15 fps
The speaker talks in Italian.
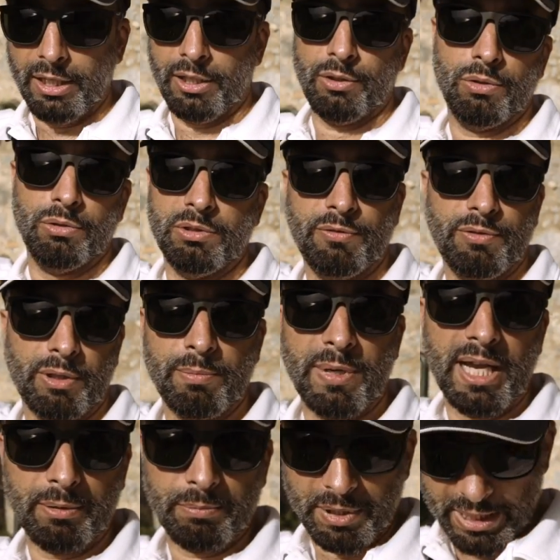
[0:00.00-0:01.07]
io di
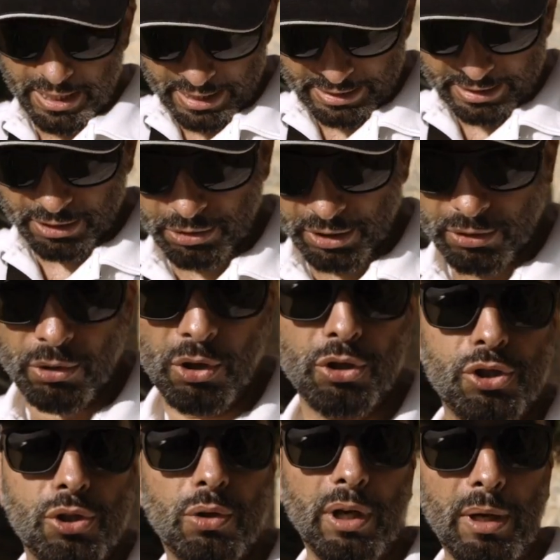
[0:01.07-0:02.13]
fermarmi al sito
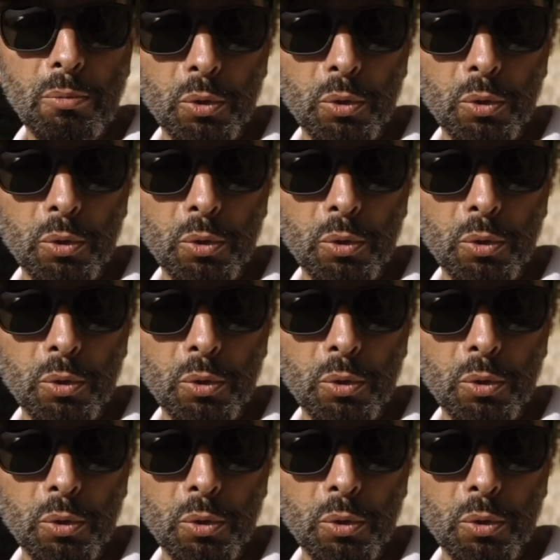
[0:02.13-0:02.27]
archeologico che è